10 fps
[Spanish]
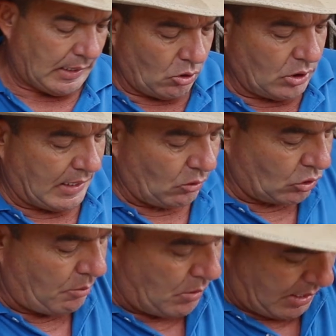argolla no
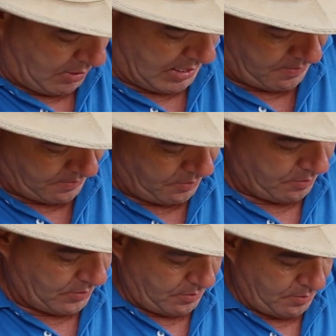se mueve
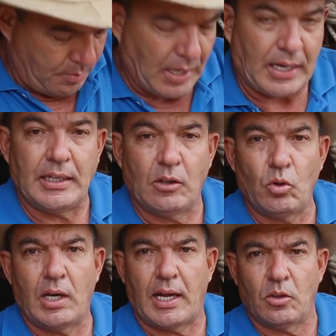para
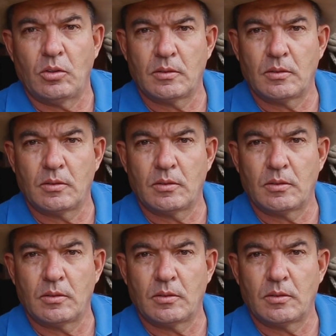ningún lado.